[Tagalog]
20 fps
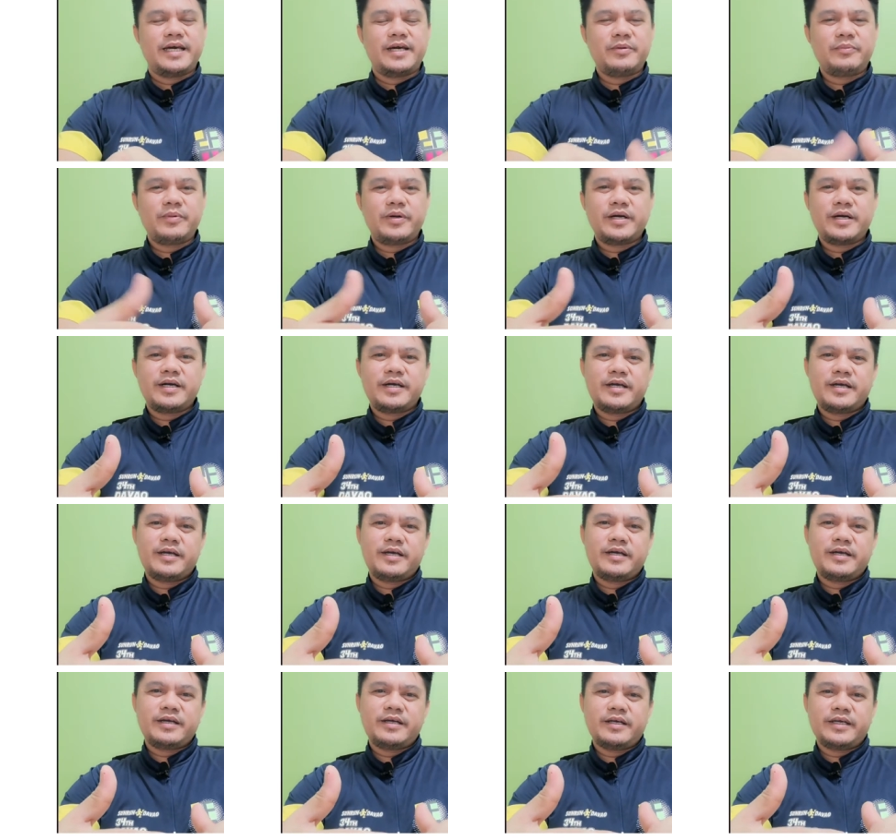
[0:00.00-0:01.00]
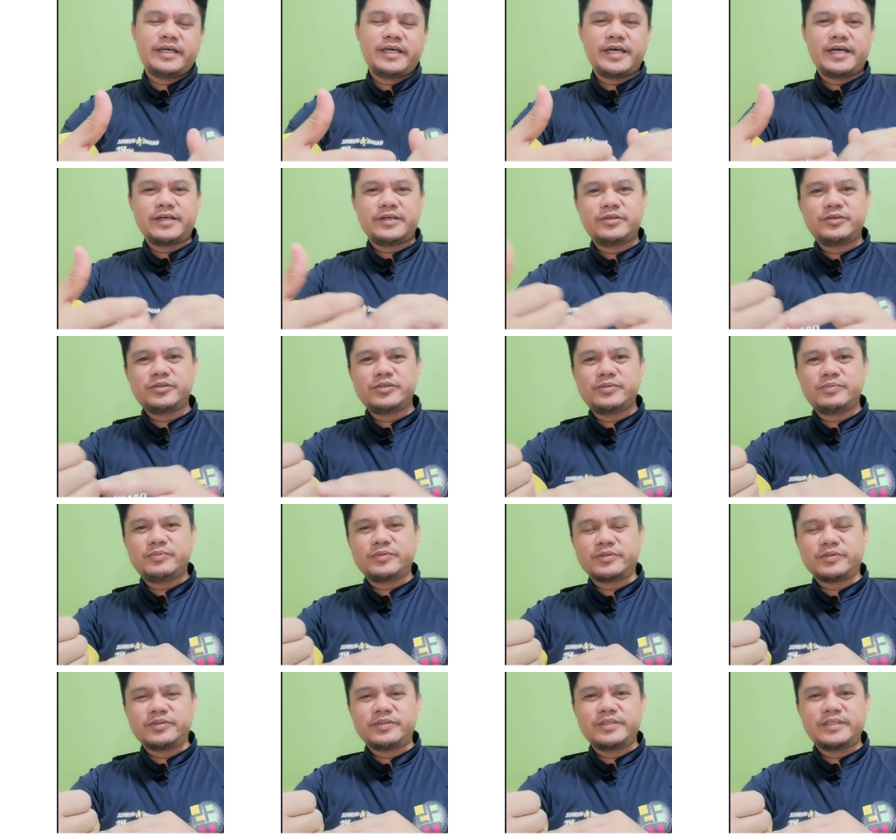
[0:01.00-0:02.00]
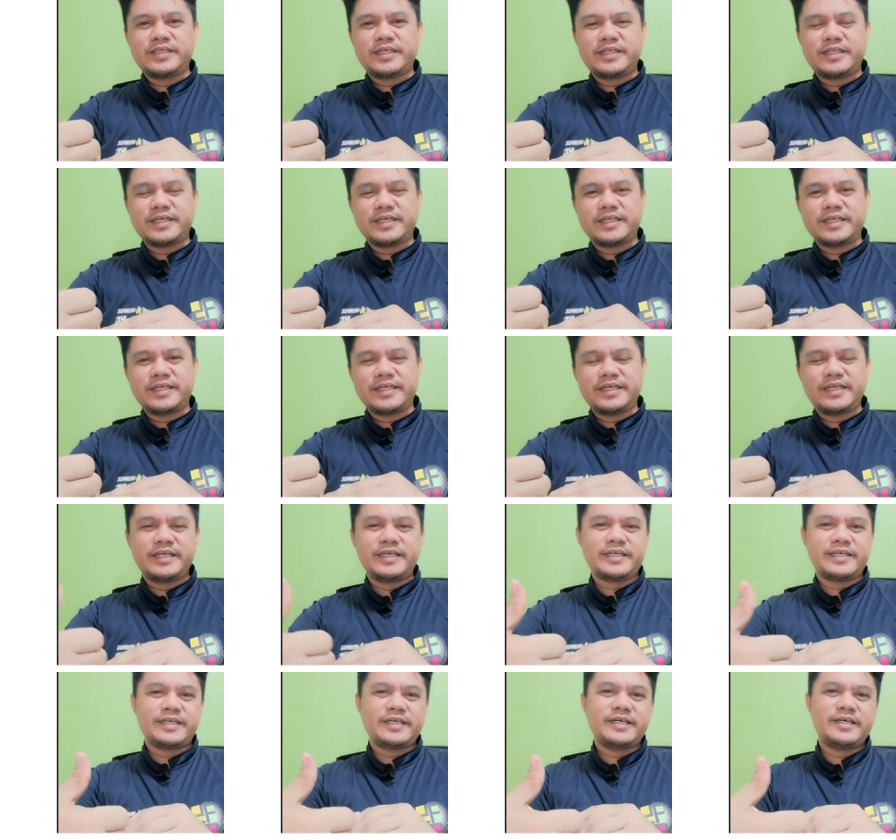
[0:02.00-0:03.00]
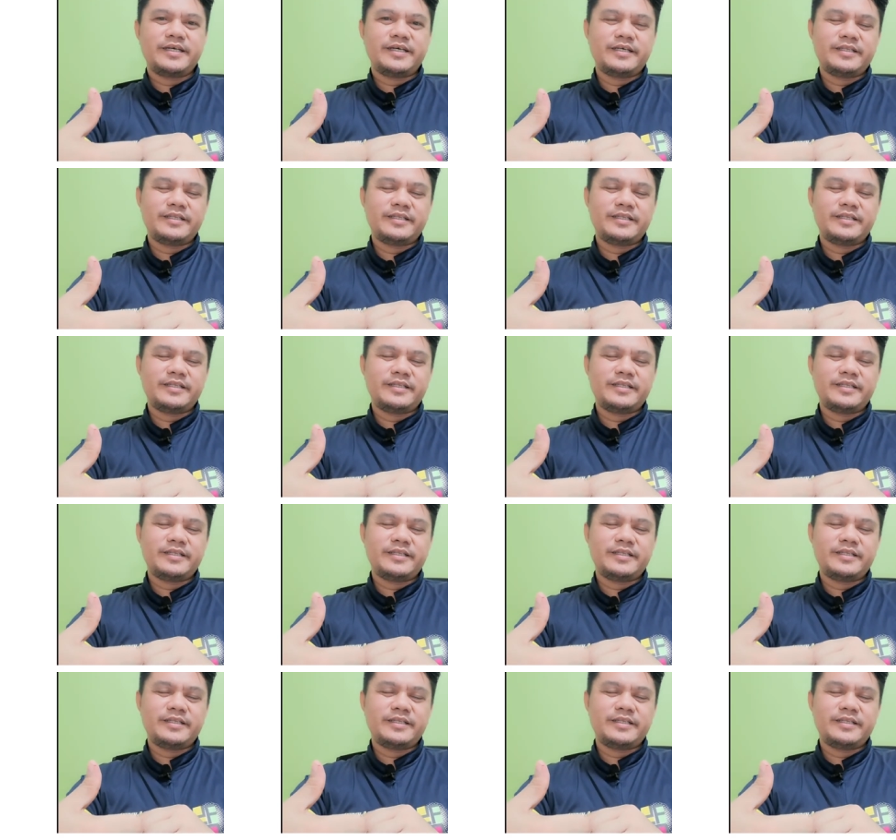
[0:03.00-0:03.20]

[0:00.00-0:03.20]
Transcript: Ang mga gi-accuse po na nag-neglect